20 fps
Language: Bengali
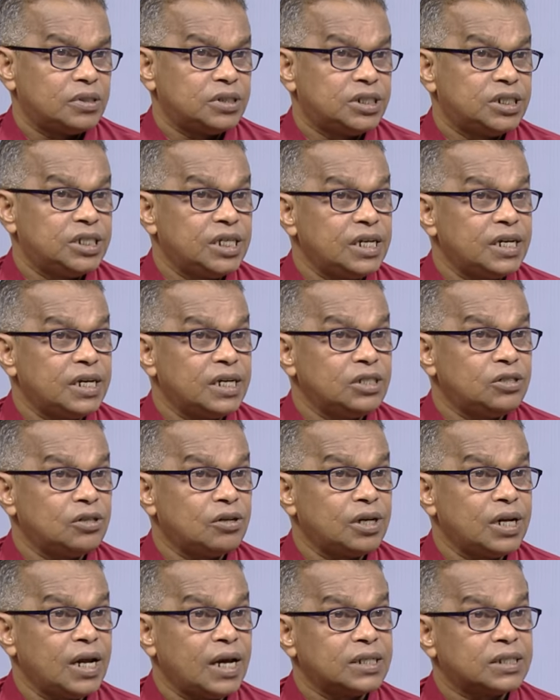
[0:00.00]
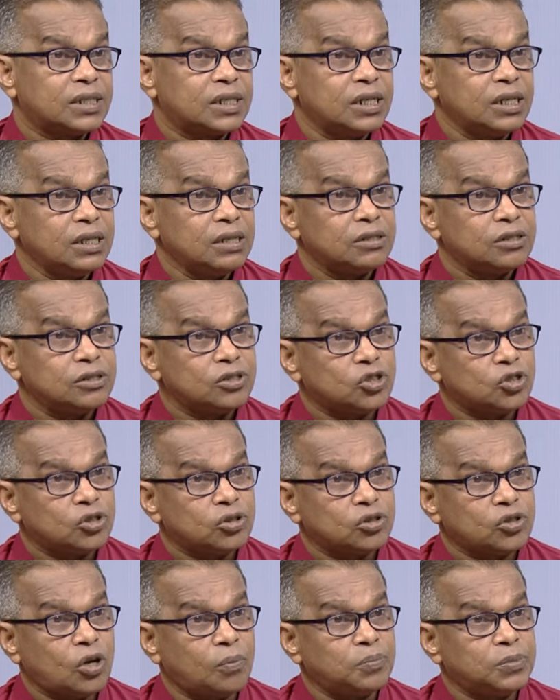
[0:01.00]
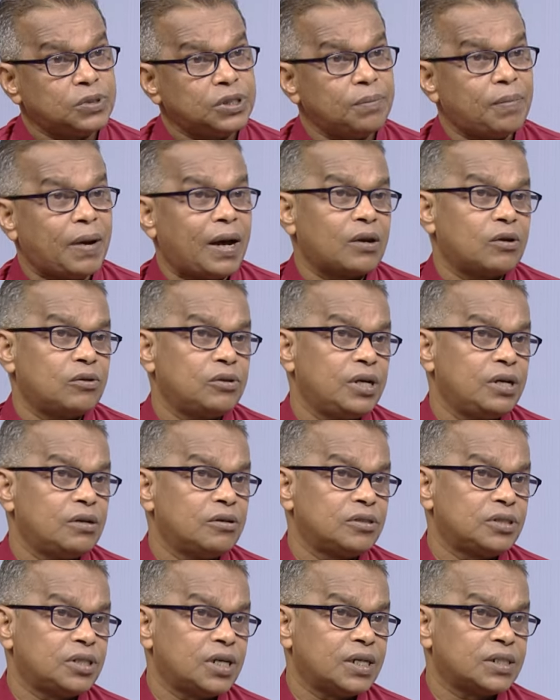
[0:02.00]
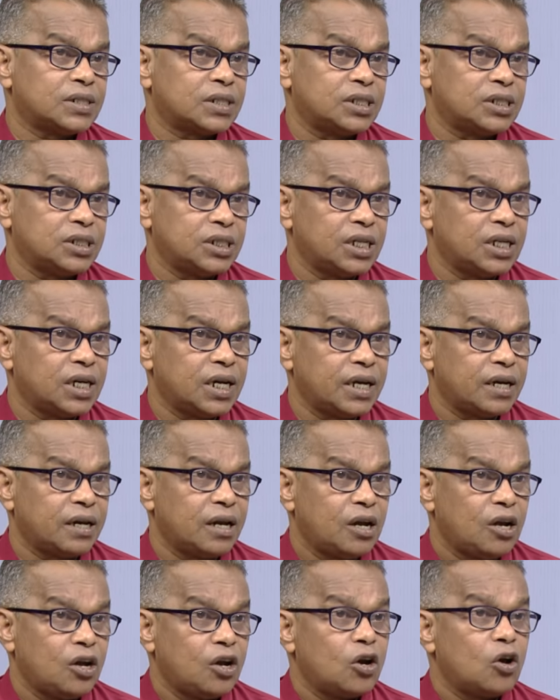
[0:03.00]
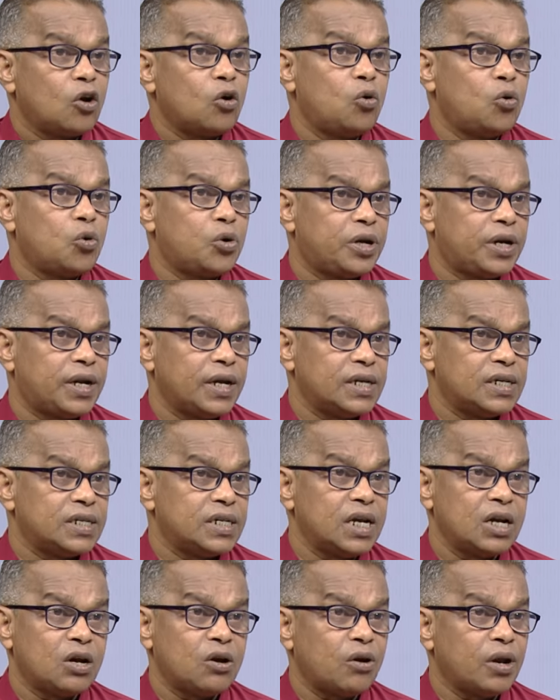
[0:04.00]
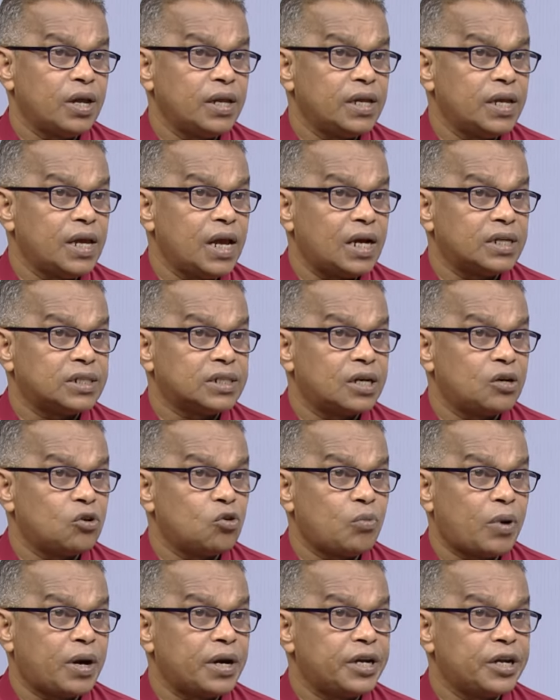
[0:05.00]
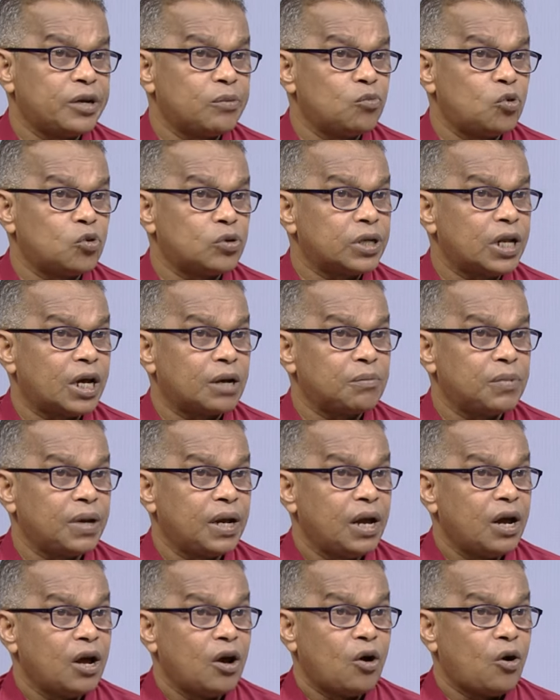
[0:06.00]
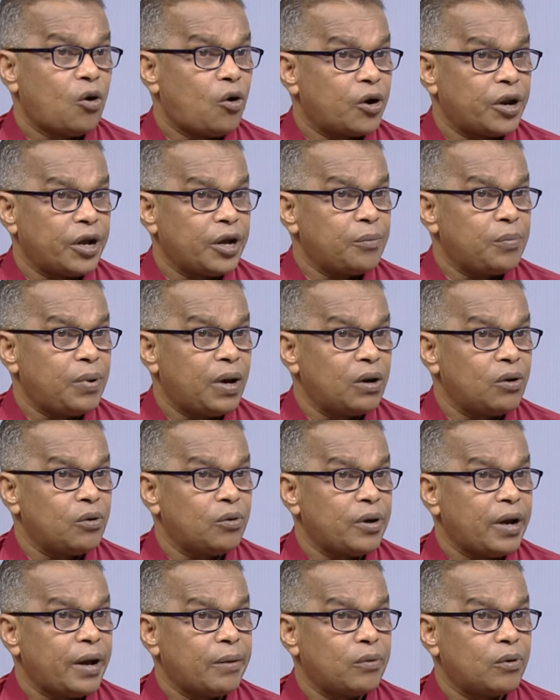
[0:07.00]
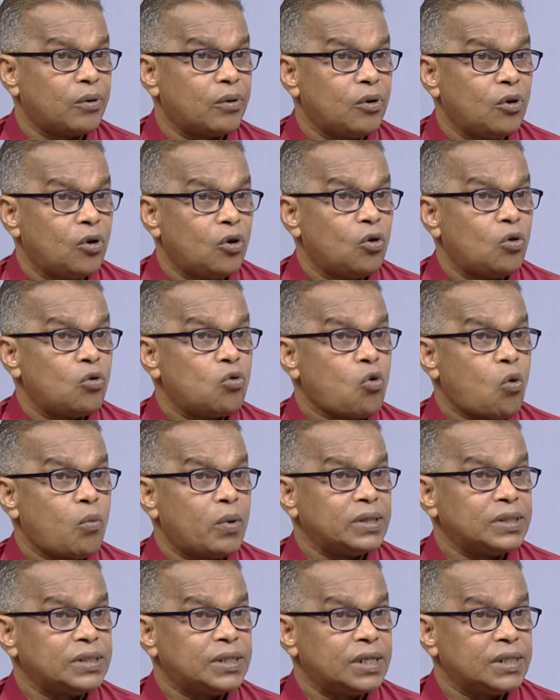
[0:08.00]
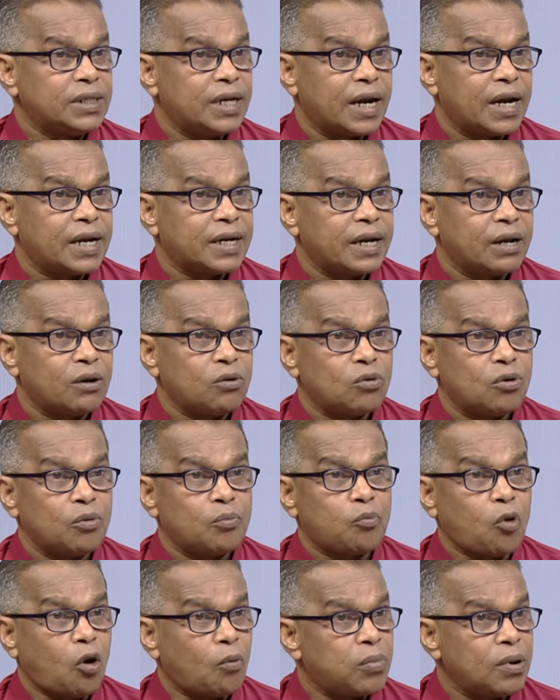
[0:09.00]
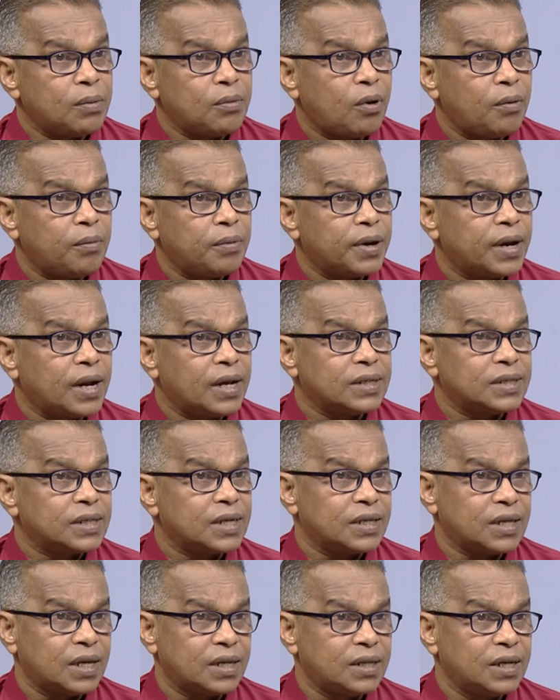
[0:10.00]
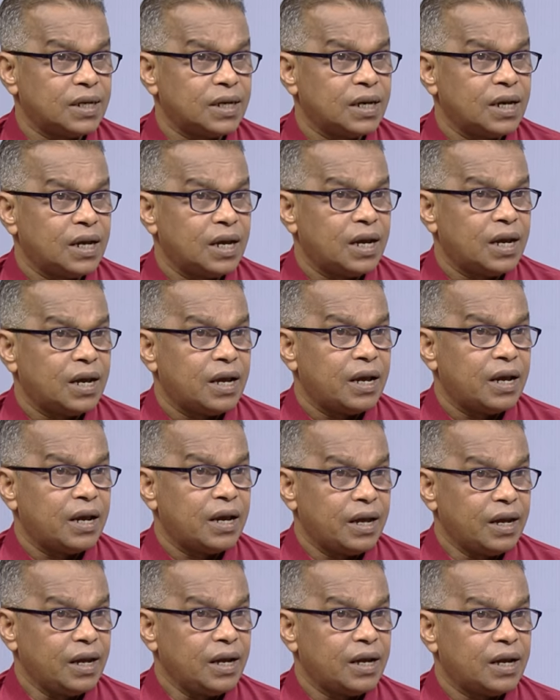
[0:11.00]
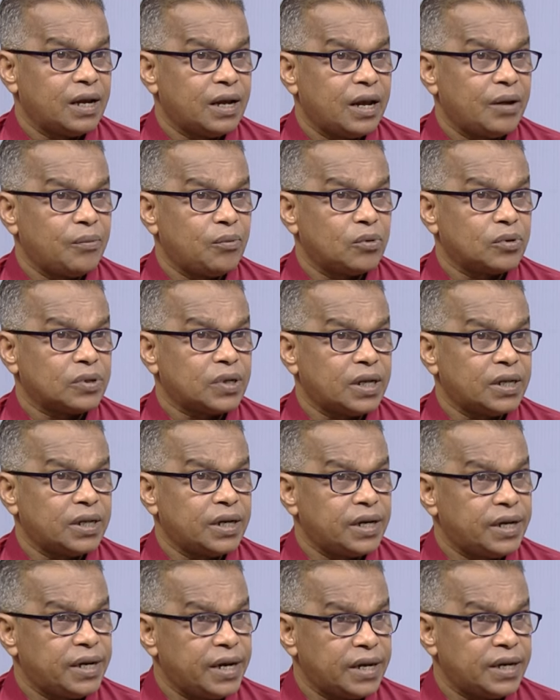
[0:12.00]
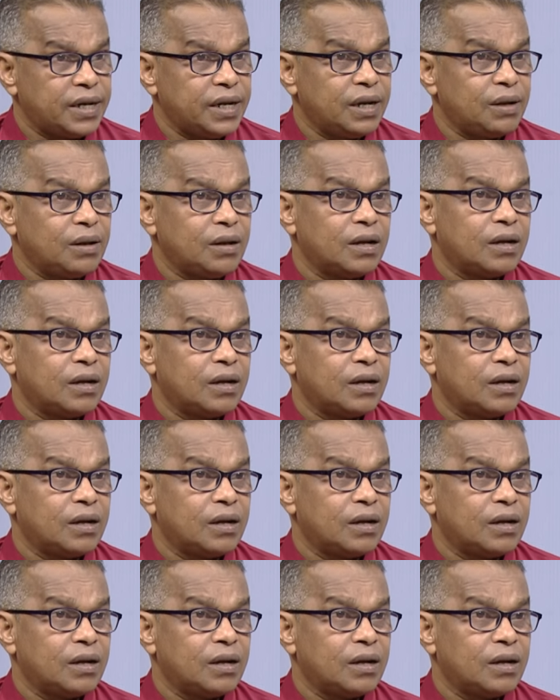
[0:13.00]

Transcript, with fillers: সিংহের জন্য আজকে সবচেয়ে ভালো দিন হচ্ছে আজকে সিংহের গুড সিংহ সিংহরাজিদের আজকে রোমান্টিক মুড থাকবে অনেক ভালো এবং রোমান্সের জায়গাটায় কোনো প্রবলেম হবে না আজকে তাদের হ্যাঁ এবং তাদের ডেটিং